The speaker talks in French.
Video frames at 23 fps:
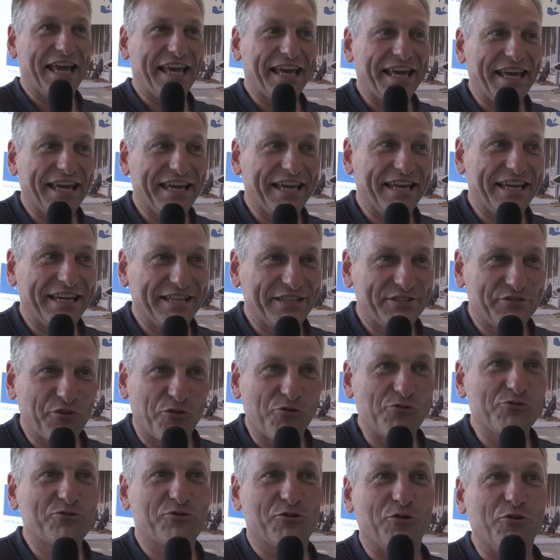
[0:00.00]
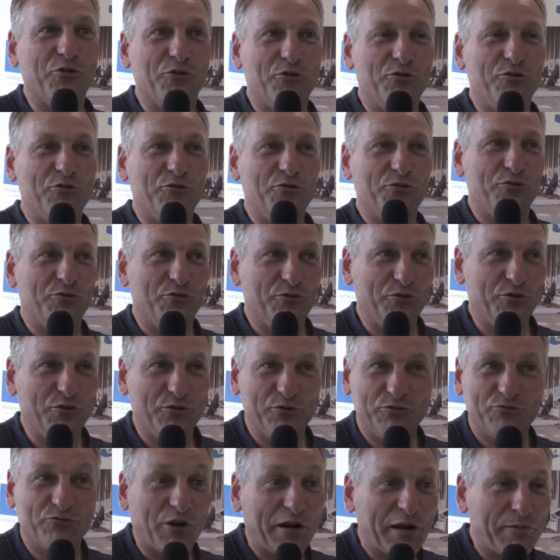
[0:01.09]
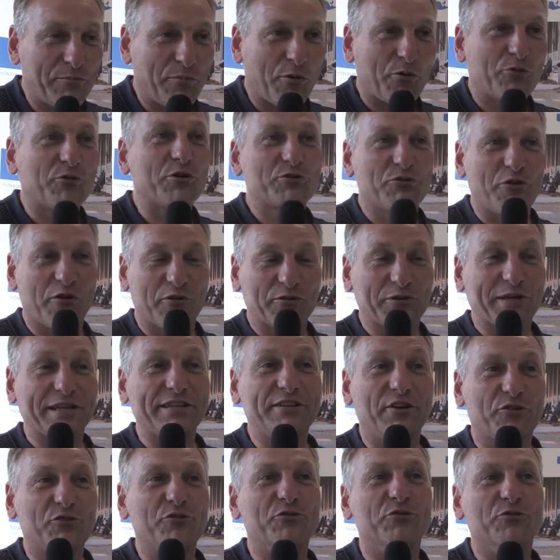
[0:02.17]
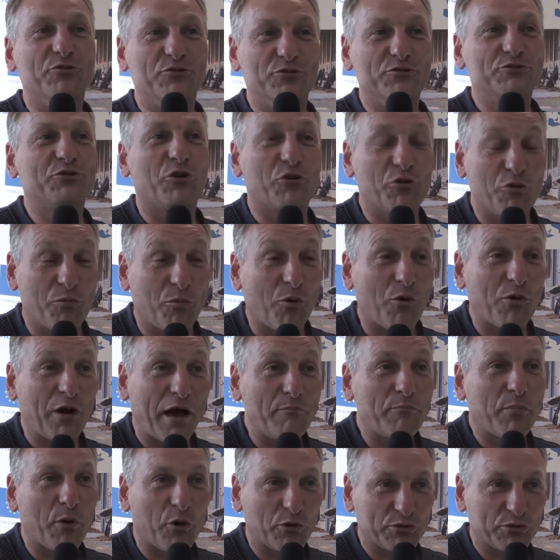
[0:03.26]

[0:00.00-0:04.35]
Et donc euh, voilà pourquoi je suis entré dans le, dans le programme